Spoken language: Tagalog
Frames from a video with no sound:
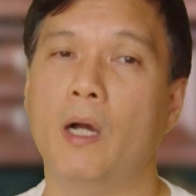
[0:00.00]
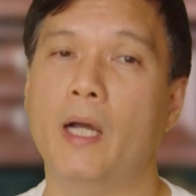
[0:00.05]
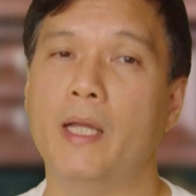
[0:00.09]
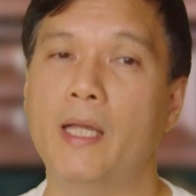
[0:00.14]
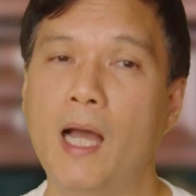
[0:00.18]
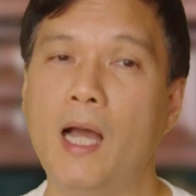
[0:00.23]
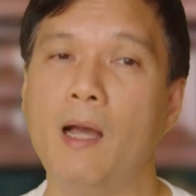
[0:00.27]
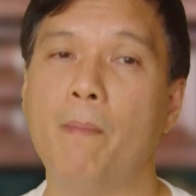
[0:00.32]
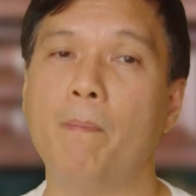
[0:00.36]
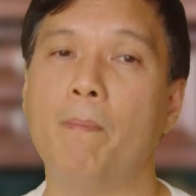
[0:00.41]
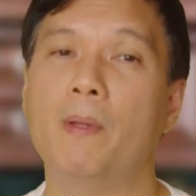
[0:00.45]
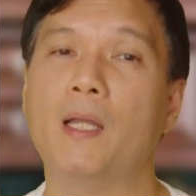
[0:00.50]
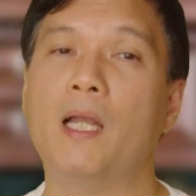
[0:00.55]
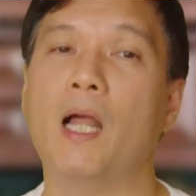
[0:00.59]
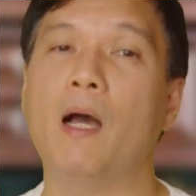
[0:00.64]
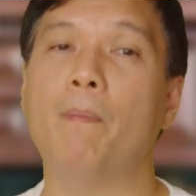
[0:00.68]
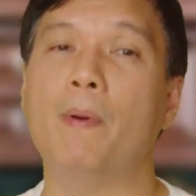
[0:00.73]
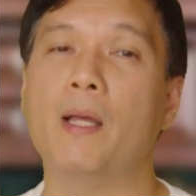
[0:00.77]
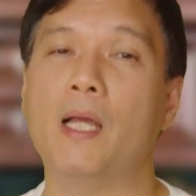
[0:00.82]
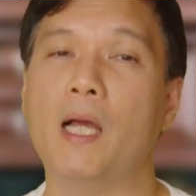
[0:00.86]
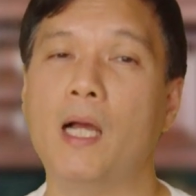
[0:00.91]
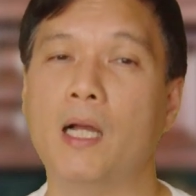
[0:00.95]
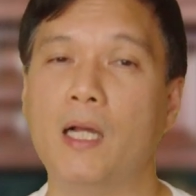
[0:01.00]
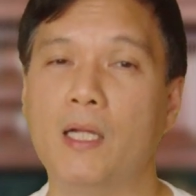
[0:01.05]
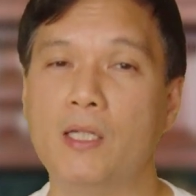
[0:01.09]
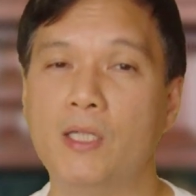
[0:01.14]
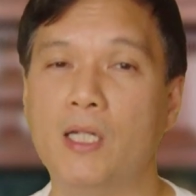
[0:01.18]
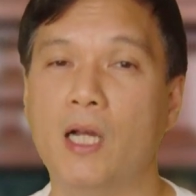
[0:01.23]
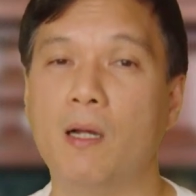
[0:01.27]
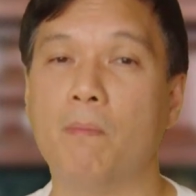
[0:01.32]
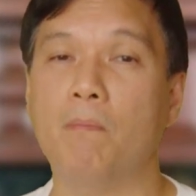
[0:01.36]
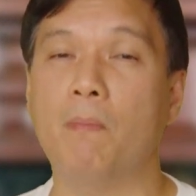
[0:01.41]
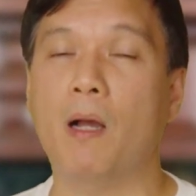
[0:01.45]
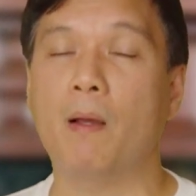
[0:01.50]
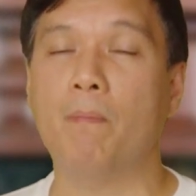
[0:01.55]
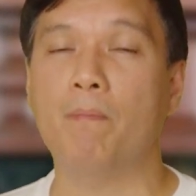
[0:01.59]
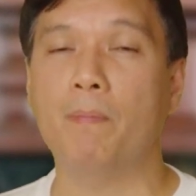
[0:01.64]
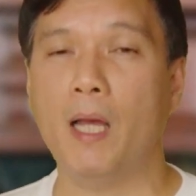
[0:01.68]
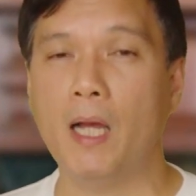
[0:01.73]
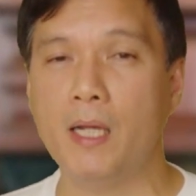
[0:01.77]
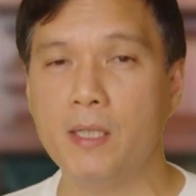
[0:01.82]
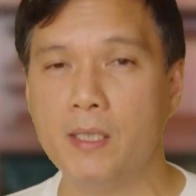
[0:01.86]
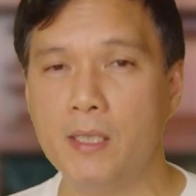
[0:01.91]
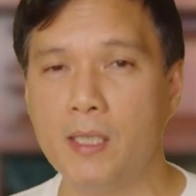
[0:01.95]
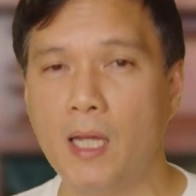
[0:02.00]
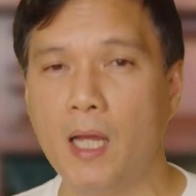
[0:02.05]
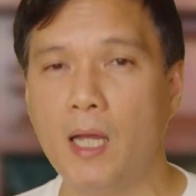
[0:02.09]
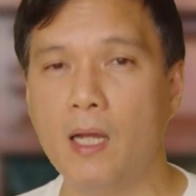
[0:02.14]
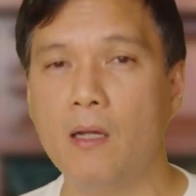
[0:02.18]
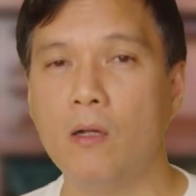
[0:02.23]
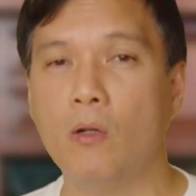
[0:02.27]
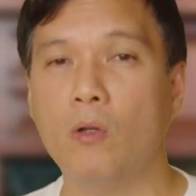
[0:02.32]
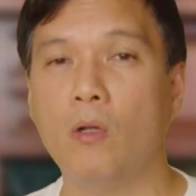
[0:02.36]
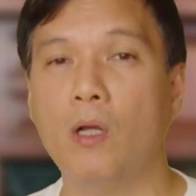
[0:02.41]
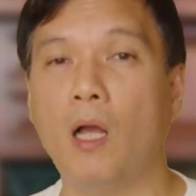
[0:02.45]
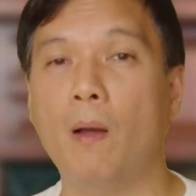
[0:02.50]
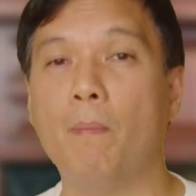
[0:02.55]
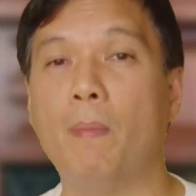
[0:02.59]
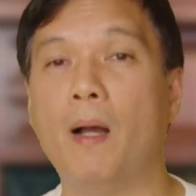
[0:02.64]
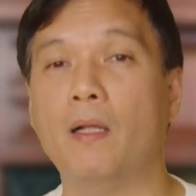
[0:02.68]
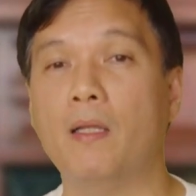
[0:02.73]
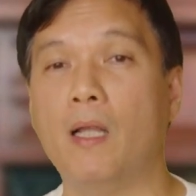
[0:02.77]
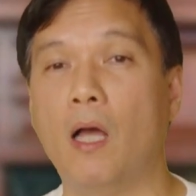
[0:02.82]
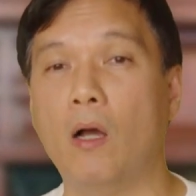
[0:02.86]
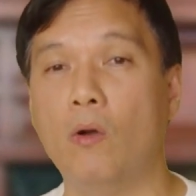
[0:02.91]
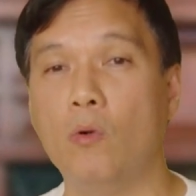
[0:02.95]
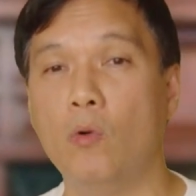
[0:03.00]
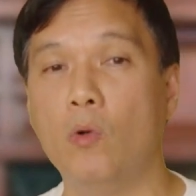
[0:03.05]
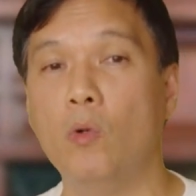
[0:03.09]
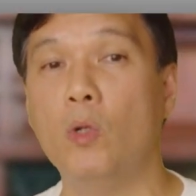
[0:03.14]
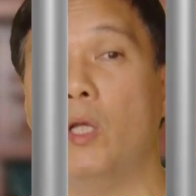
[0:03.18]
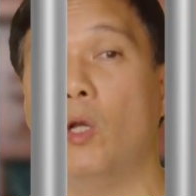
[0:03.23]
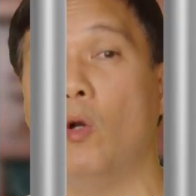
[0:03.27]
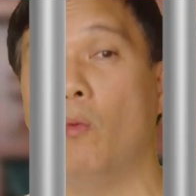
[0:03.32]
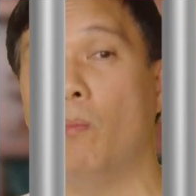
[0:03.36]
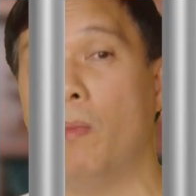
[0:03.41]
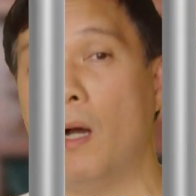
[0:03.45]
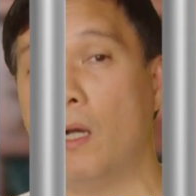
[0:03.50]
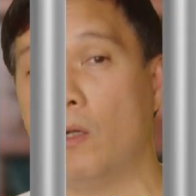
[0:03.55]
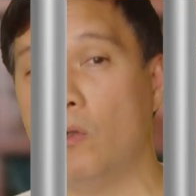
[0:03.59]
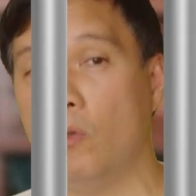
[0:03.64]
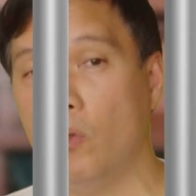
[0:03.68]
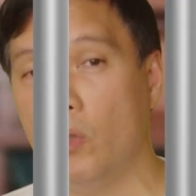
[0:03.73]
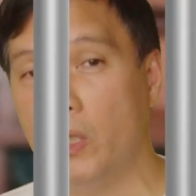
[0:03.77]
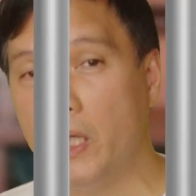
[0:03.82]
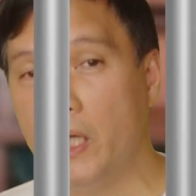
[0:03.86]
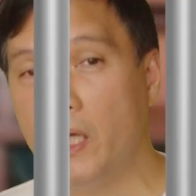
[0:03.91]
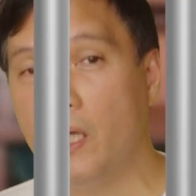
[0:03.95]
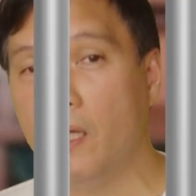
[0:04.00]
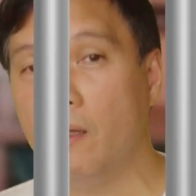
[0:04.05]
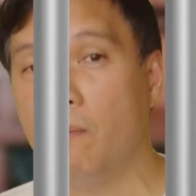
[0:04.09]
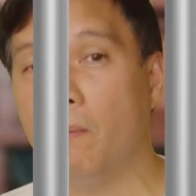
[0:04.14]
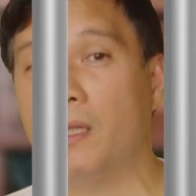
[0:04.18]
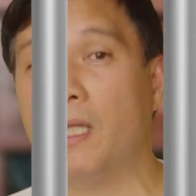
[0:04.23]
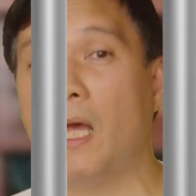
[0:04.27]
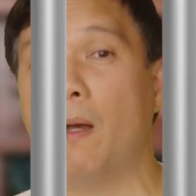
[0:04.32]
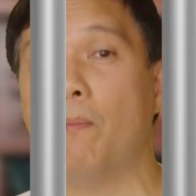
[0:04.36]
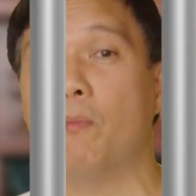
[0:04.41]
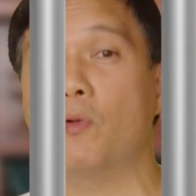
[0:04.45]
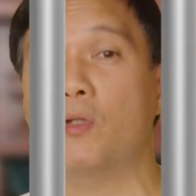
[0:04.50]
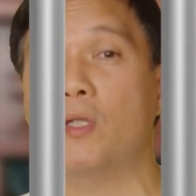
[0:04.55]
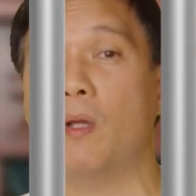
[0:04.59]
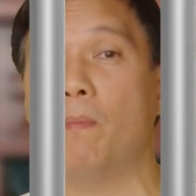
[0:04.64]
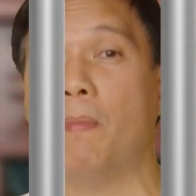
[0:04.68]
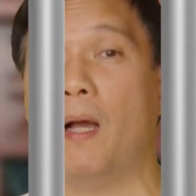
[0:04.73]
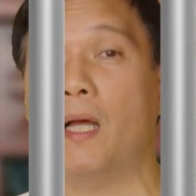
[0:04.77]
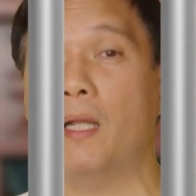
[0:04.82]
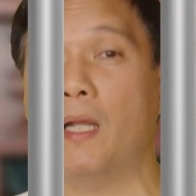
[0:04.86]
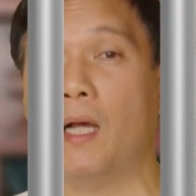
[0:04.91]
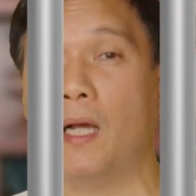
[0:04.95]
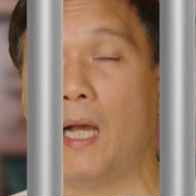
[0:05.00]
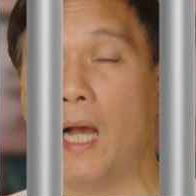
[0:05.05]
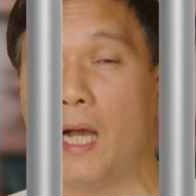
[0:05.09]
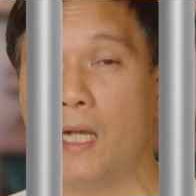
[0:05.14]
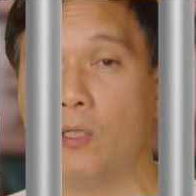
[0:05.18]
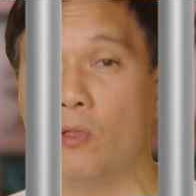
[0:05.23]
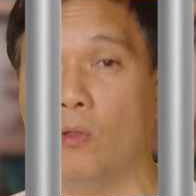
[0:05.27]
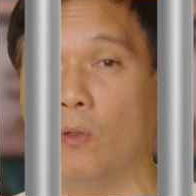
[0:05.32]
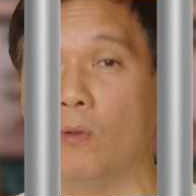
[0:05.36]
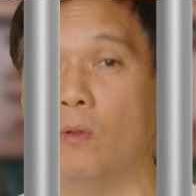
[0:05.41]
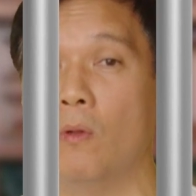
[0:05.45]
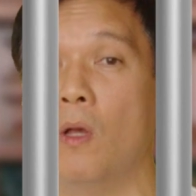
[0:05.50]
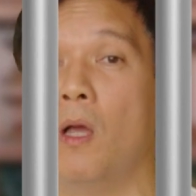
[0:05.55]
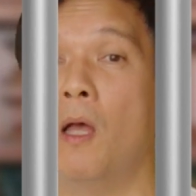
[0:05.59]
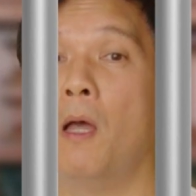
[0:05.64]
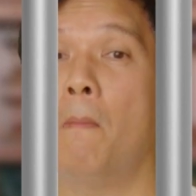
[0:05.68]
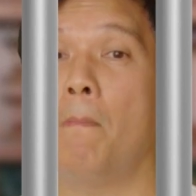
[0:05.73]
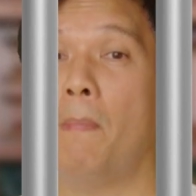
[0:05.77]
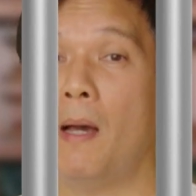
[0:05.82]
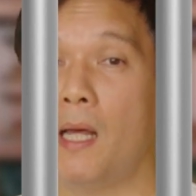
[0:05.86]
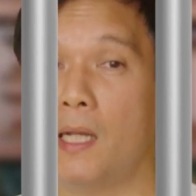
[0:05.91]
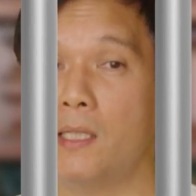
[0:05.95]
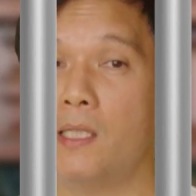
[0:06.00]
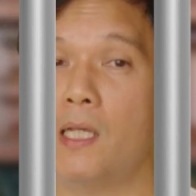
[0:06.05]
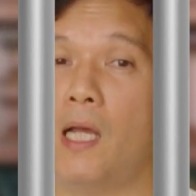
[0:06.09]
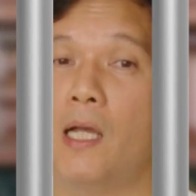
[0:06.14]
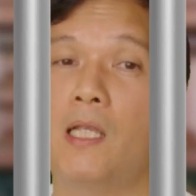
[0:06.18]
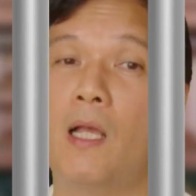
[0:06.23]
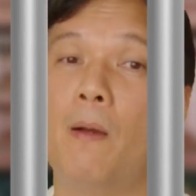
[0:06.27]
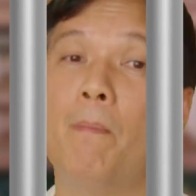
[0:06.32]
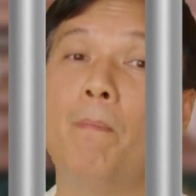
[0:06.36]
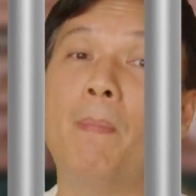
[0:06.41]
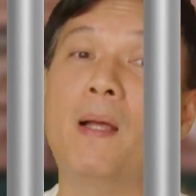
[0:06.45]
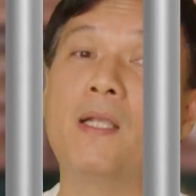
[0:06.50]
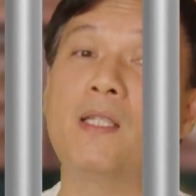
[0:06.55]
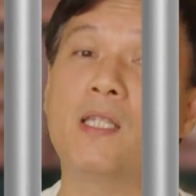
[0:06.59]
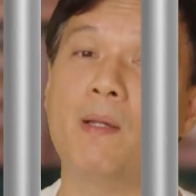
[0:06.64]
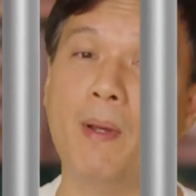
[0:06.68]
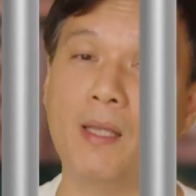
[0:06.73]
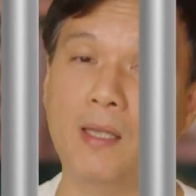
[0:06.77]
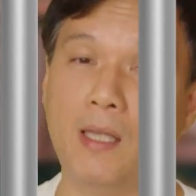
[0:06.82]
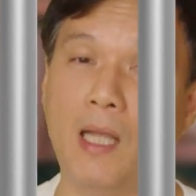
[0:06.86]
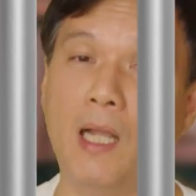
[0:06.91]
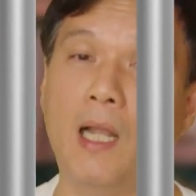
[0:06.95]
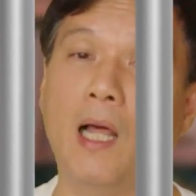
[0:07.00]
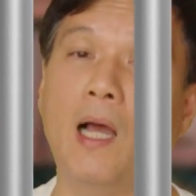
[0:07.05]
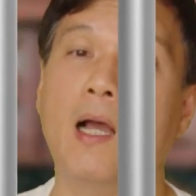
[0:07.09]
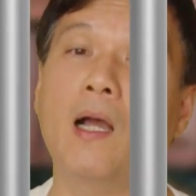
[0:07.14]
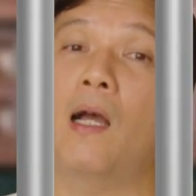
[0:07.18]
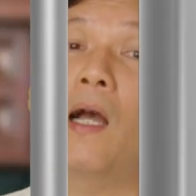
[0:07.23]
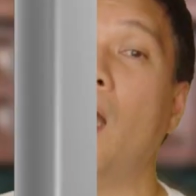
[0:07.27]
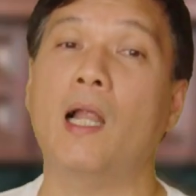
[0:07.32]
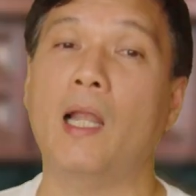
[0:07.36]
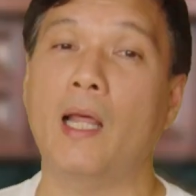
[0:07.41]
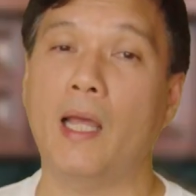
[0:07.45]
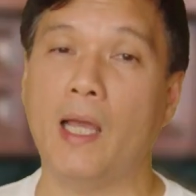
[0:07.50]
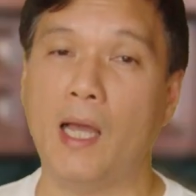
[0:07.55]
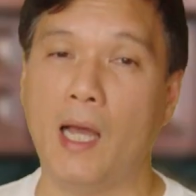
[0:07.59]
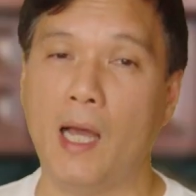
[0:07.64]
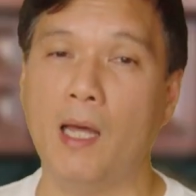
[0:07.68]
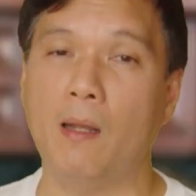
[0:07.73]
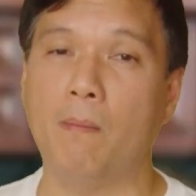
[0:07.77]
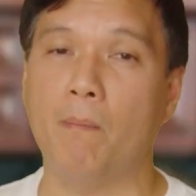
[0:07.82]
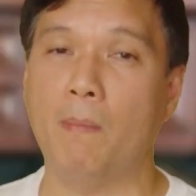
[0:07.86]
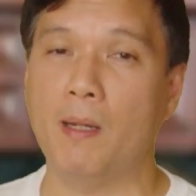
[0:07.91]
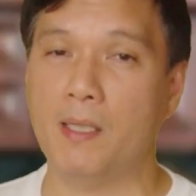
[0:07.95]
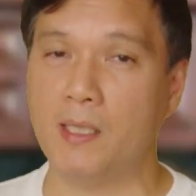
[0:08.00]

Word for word: Kaya pinapayagan siyang magpiyansa kapag nahuli o bago hulihin matapos sampahan ng kaso para sa kanyang pansamantalang kalayaan.